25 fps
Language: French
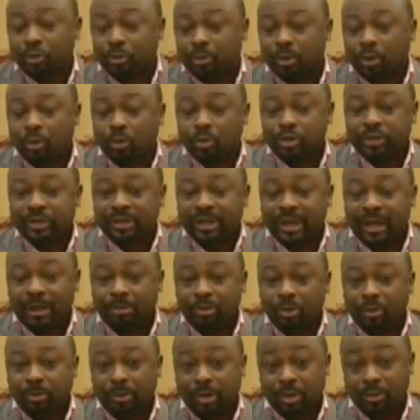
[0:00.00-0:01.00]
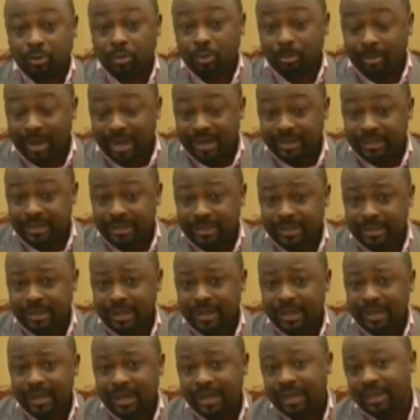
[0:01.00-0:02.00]
considérablement le Mali
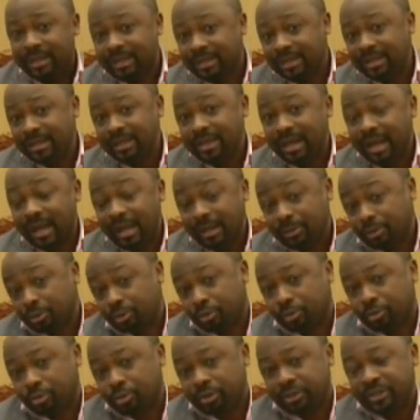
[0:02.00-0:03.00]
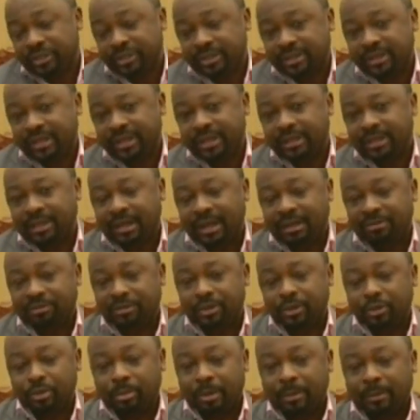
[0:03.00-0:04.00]
et qui a suscité dans la
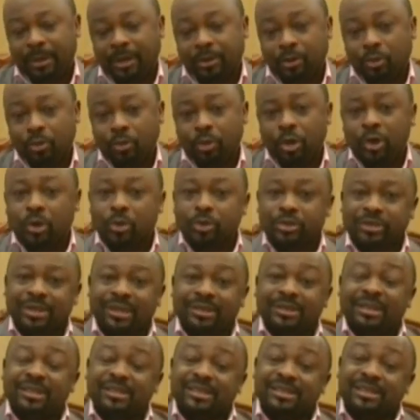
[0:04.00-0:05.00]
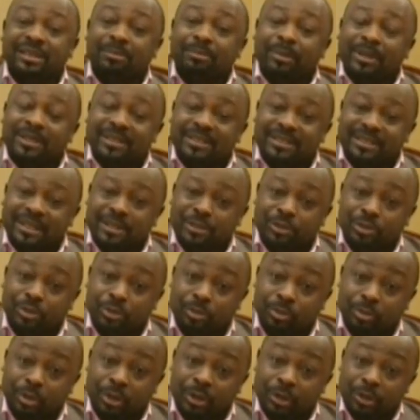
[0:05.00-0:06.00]
ville de Bamako une certaine
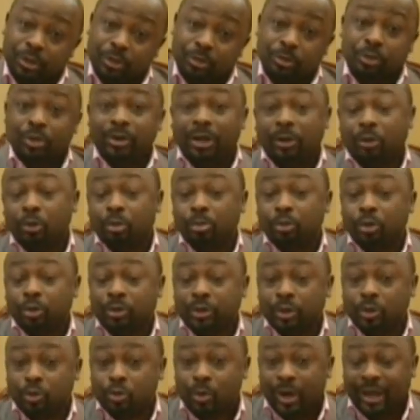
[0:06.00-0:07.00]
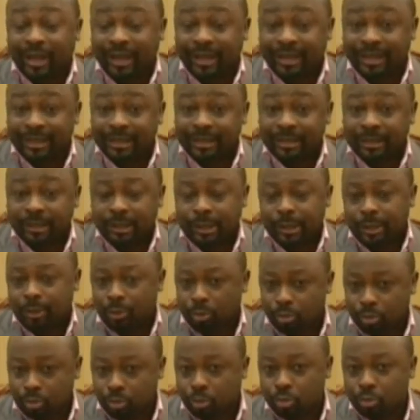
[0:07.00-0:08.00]
stigmatisation de la communauté touareg.
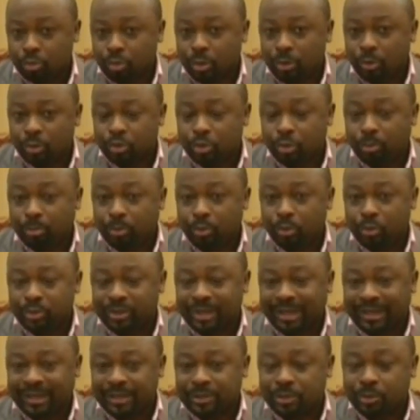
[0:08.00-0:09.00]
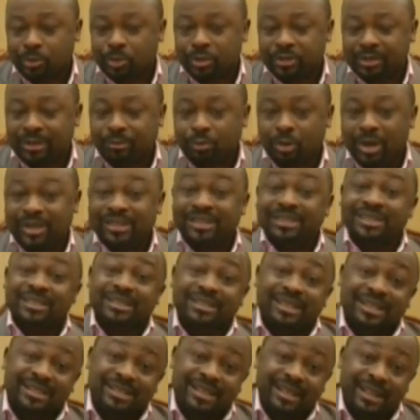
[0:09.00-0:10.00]
Aujourd'hui, l'on se pose la question de savoir si
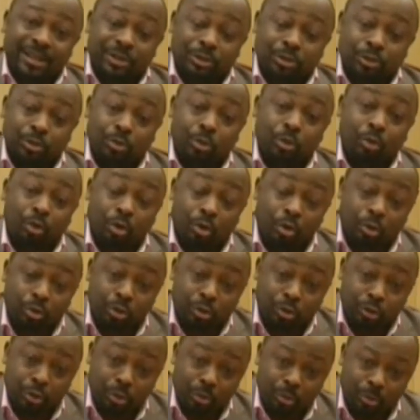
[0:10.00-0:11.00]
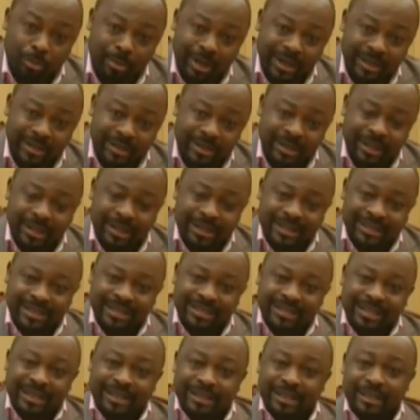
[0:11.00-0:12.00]
des élections auront lieu au Mali
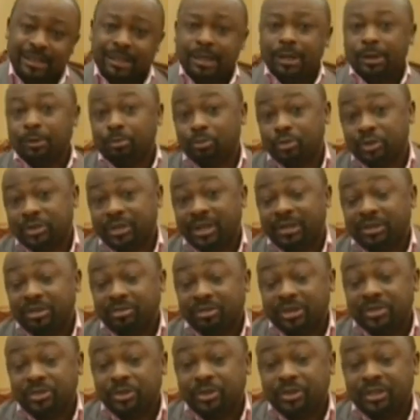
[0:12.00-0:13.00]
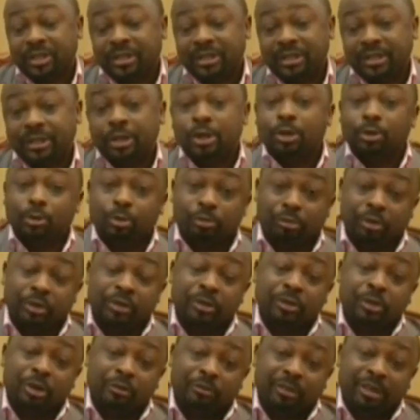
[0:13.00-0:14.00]
cette année, puisqu'elles devraient se tenir le
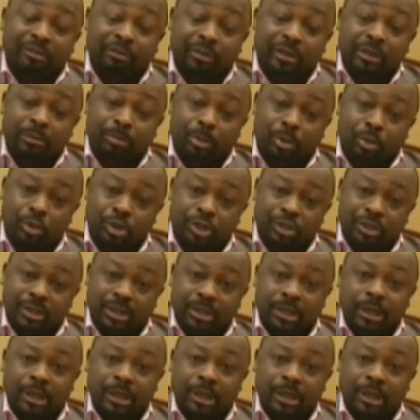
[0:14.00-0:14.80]
29 avril prochain.